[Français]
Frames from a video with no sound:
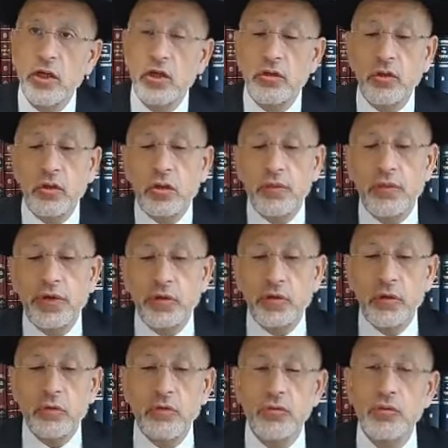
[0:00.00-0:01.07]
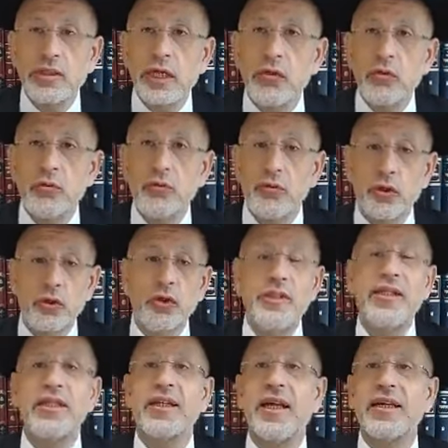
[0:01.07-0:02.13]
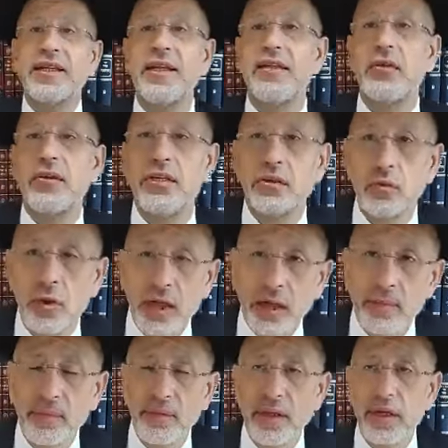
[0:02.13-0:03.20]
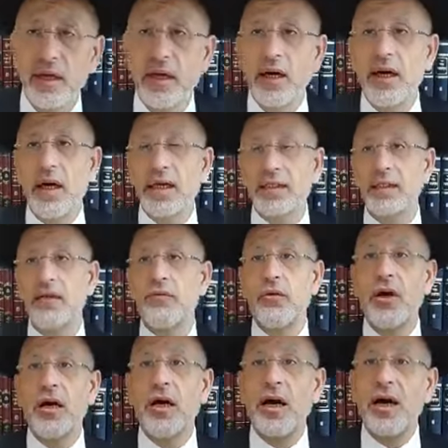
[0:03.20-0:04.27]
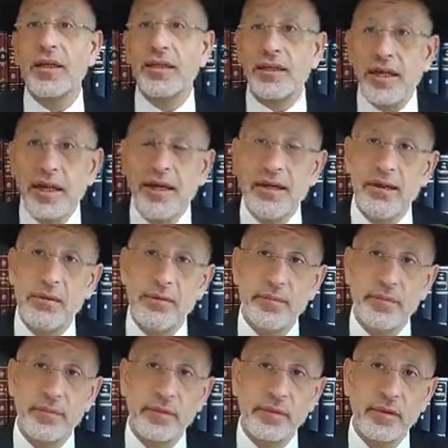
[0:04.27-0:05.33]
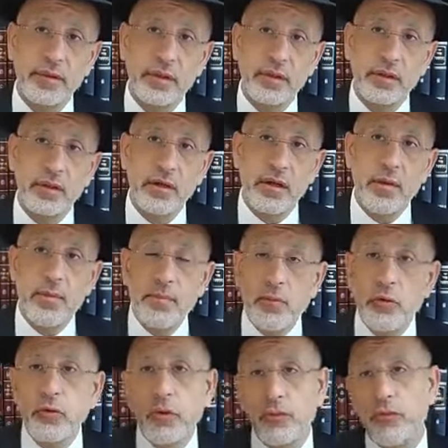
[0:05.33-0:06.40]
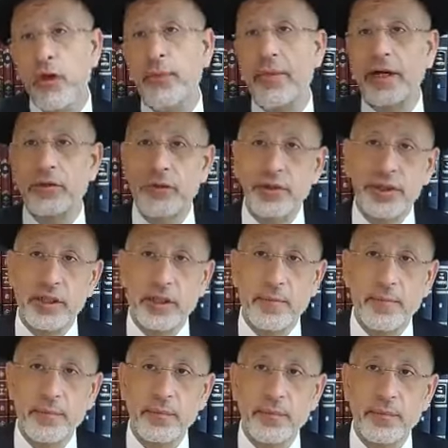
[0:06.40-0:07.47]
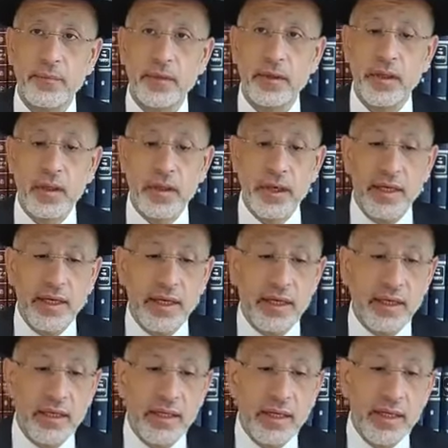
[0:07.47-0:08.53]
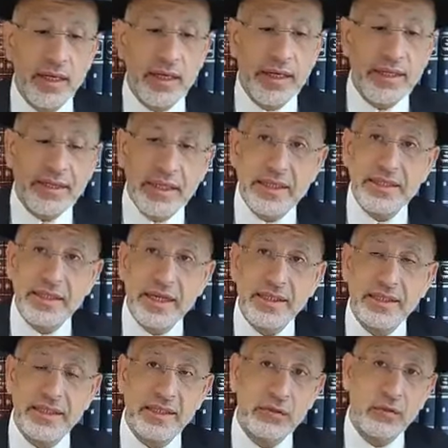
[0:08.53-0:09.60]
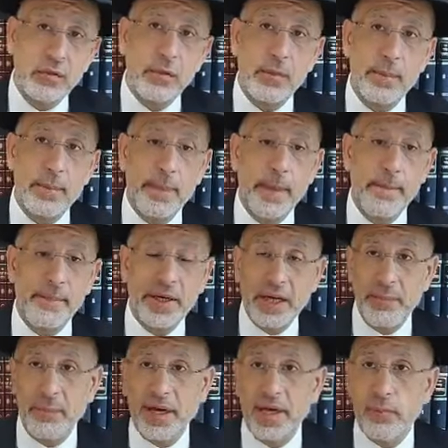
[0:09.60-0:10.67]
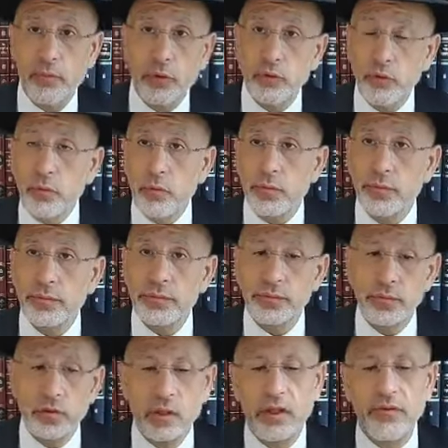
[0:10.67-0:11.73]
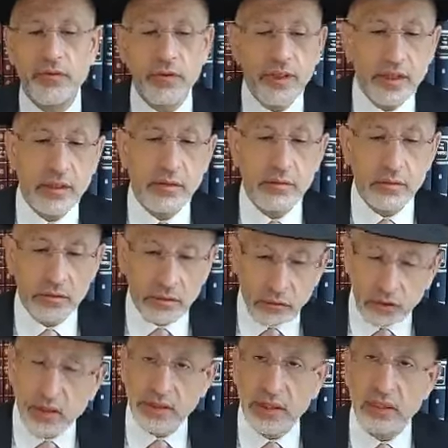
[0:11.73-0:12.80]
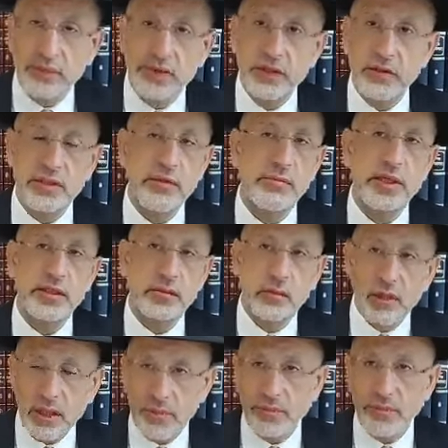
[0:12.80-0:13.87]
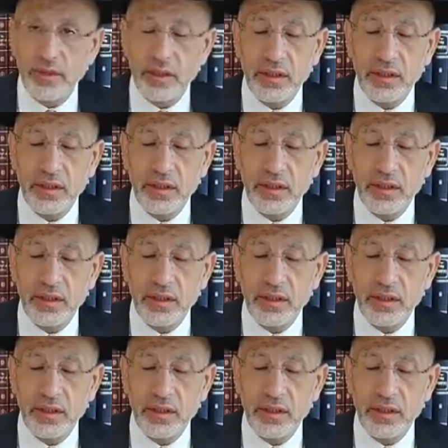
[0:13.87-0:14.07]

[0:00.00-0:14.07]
donc en fin de compte, nous allons nous redécalquer dans l'histoire, à savoir à quel monde on veut appartenir. Et les dessins qui sont préparés pour nous dans l'avenir, dans cette fête de Simchat Torah,